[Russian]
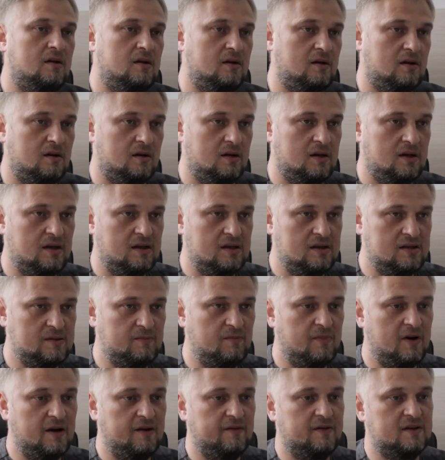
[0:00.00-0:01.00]
Э,
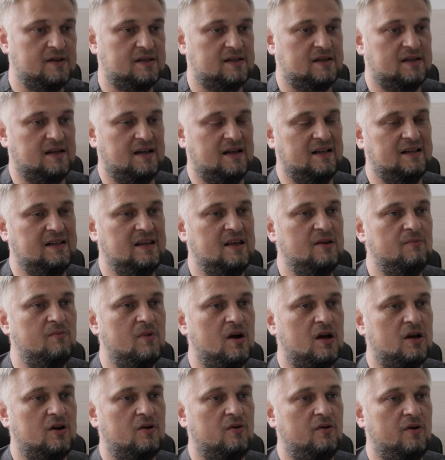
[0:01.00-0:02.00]
избавиться от
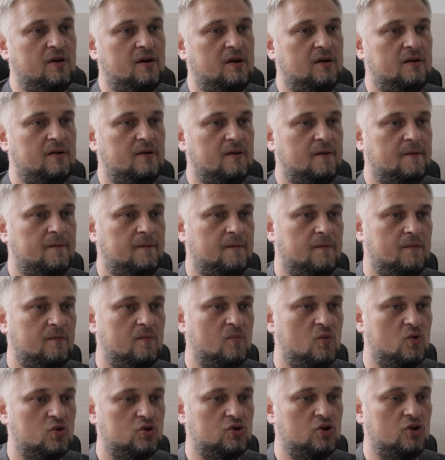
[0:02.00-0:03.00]
геморроя
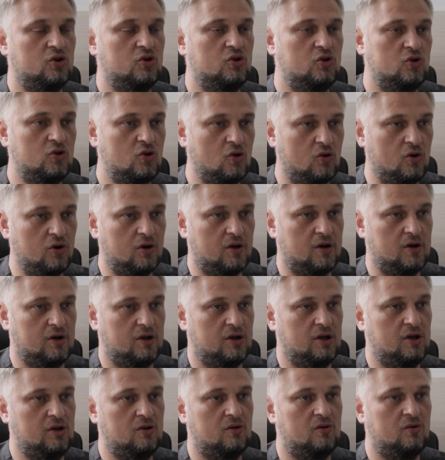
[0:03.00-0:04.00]
можно
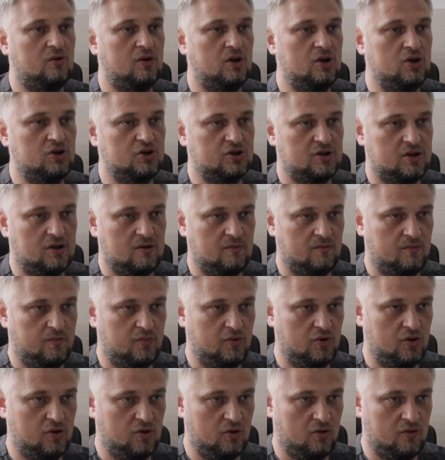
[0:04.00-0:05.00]
только хирургическим
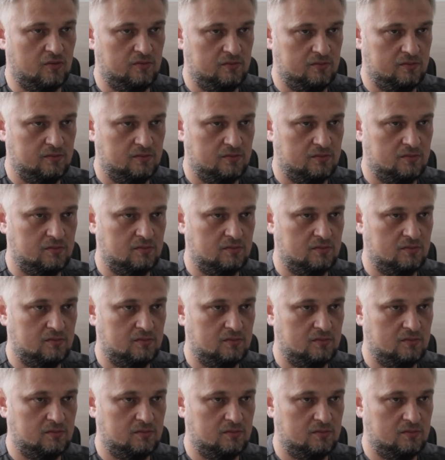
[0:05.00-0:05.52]
путем.